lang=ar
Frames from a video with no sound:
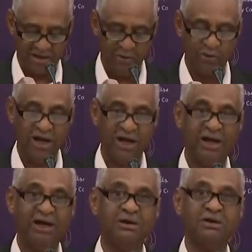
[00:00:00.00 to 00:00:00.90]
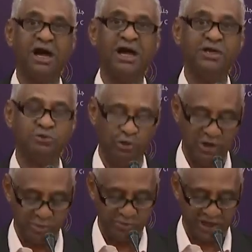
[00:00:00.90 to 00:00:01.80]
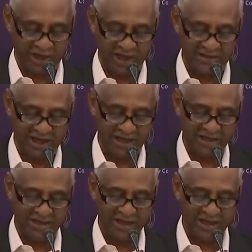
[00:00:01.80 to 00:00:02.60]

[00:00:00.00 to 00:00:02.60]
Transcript: وآلت كل ممتلكاتها